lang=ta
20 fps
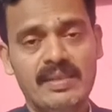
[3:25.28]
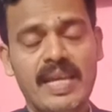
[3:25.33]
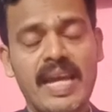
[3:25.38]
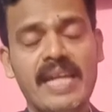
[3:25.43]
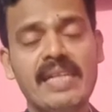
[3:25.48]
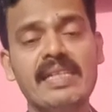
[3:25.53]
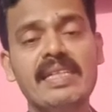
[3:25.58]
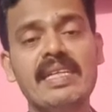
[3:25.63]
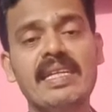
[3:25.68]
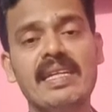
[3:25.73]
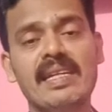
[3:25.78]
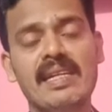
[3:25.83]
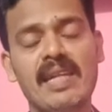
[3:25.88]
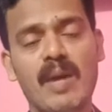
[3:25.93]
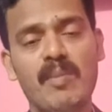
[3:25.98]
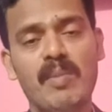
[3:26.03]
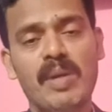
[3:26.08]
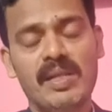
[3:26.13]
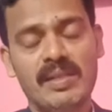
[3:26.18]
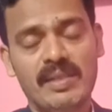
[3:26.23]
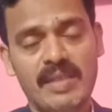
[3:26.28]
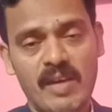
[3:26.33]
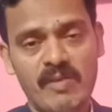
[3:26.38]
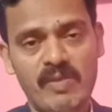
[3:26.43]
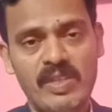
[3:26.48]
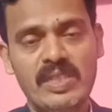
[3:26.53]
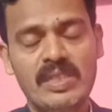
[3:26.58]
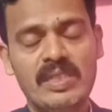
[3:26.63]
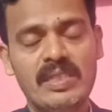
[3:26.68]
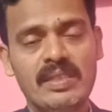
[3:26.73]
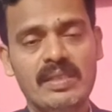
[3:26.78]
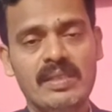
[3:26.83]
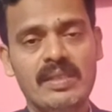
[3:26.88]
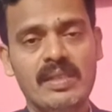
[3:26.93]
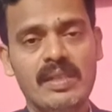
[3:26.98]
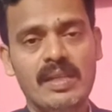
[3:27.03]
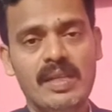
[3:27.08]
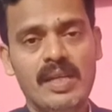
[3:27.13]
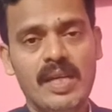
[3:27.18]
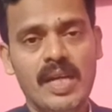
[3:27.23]
தண்ணீர் இல்லாமல் தவித்து
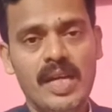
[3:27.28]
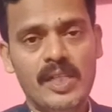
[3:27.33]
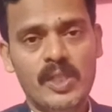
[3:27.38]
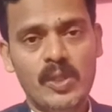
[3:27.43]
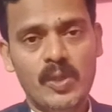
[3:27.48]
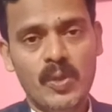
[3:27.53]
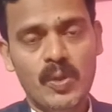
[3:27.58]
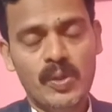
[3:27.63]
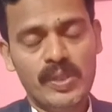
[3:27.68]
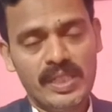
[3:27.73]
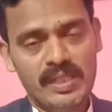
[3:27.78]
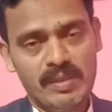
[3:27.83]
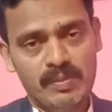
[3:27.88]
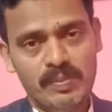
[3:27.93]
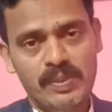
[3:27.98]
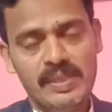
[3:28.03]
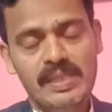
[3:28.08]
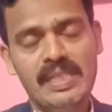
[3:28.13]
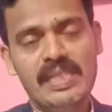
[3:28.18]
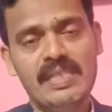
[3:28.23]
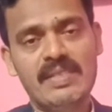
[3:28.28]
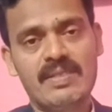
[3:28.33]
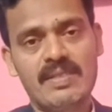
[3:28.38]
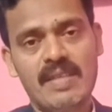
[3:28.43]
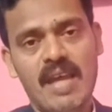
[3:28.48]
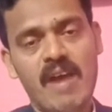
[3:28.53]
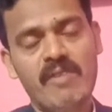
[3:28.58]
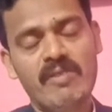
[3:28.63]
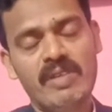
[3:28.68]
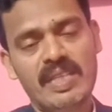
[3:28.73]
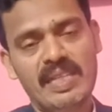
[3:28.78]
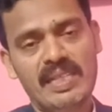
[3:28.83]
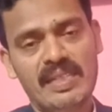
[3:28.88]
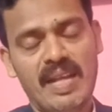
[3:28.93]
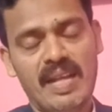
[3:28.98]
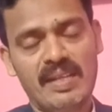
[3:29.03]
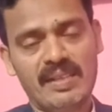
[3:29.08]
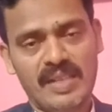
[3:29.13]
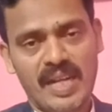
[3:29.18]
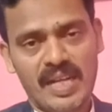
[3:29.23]
ஐயோ என் பிள்ளை சாவதை
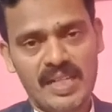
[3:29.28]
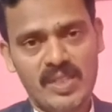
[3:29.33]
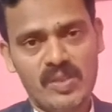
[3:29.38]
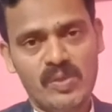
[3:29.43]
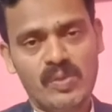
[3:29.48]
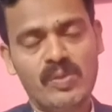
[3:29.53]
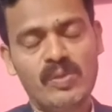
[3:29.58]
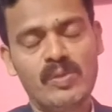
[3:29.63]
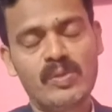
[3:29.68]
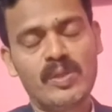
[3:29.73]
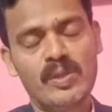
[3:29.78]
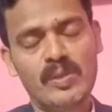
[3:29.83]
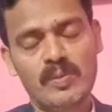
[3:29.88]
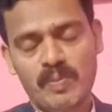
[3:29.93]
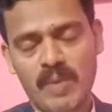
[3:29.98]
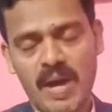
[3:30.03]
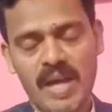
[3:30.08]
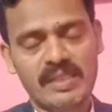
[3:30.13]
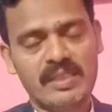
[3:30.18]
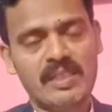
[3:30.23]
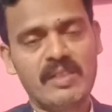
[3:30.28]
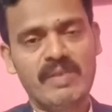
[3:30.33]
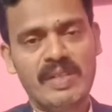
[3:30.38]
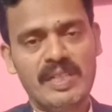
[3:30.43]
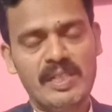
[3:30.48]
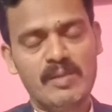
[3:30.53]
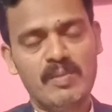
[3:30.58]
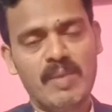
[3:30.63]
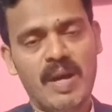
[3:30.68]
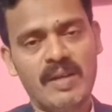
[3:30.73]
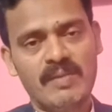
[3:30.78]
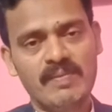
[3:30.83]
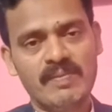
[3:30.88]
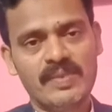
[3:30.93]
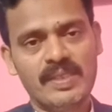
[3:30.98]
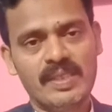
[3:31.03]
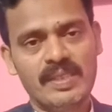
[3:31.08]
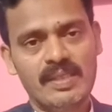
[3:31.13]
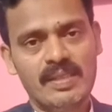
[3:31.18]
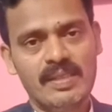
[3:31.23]
நான் கண்டு கொண்டு பார்க்க வேண்டுமா
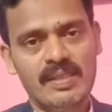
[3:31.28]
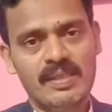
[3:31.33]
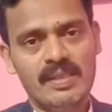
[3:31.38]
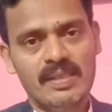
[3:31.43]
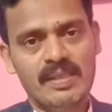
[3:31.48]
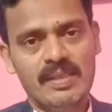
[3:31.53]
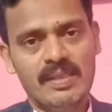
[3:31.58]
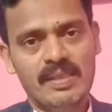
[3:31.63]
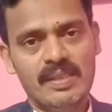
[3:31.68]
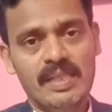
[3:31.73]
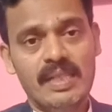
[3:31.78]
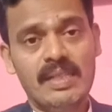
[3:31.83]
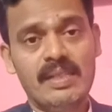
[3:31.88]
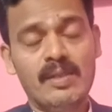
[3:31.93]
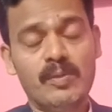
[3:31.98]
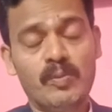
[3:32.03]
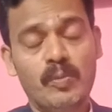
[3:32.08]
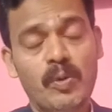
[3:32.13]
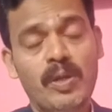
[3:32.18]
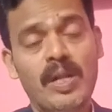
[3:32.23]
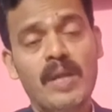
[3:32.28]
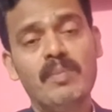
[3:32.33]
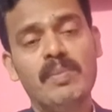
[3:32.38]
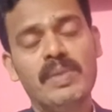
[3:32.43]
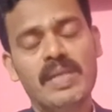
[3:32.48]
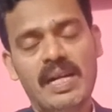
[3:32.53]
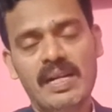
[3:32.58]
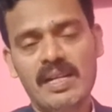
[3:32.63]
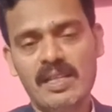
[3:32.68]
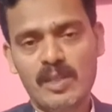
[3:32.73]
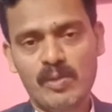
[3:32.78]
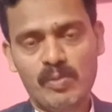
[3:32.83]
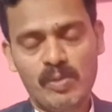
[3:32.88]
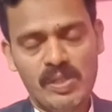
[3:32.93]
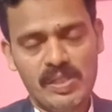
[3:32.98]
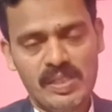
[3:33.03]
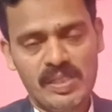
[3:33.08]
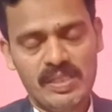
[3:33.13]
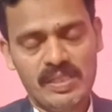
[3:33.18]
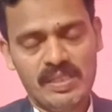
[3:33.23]
என்று புலம்பி அழுத
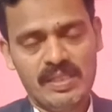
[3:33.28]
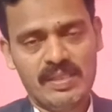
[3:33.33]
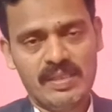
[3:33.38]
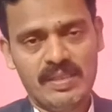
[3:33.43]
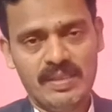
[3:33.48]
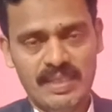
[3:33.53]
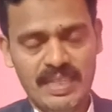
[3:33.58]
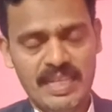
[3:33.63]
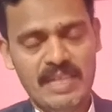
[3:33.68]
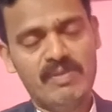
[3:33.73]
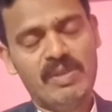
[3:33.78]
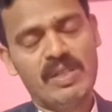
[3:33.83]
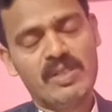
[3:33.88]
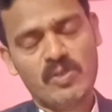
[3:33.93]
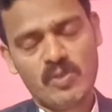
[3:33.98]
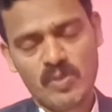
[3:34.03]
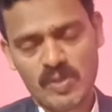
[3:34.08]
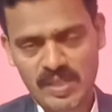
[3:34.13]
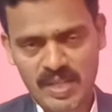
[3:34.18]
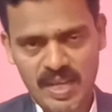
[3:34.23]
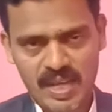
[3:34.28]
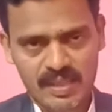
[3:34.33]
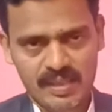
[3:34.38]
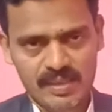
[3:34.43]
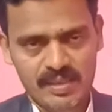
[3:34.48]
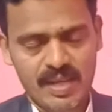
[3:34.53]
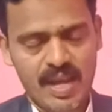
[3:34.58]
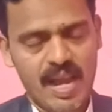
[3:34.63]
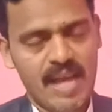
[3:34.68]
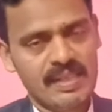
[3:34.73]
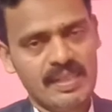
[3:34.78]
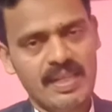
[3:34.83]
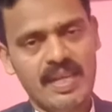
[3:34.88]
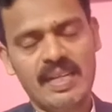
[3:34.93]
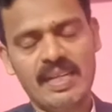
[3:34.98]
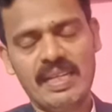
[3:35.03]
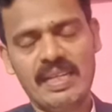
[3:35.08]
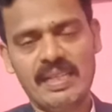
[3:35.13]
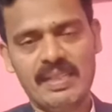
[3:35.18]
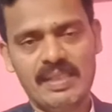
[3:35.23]
பொழுது தேவன் சொன்னார்
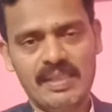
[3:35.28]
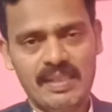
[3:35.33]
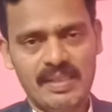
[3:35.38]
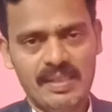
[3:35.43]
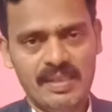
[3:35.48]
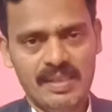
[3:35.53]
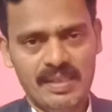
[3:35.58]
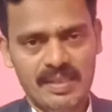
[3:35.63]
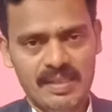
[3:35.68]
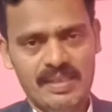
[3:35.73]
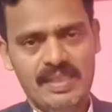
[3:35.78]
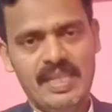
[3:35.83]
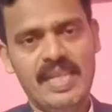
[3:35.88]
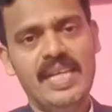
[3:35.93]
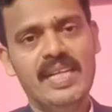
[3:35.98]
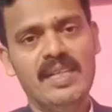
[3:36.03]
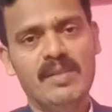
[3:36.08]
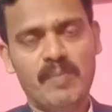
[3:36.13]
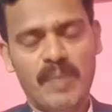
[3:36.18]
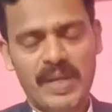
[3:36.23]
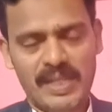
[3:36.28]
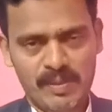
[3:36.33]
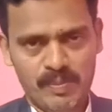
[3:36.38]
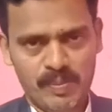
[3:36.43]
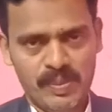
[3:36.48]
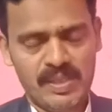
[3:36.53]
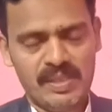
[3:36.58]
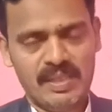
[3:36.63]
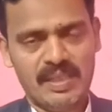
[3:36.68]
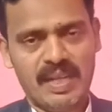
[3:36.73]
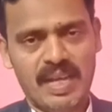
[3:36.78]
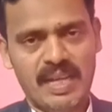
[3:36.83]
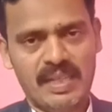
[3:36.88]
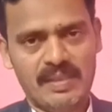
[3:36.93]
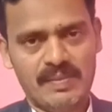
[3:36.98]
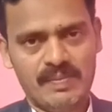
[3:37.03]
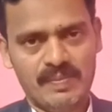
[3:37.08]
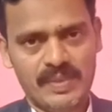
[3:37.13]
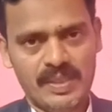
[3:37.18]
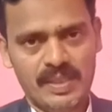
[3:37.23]
ஆகாரை ஏன் பயப்படுகிறாய்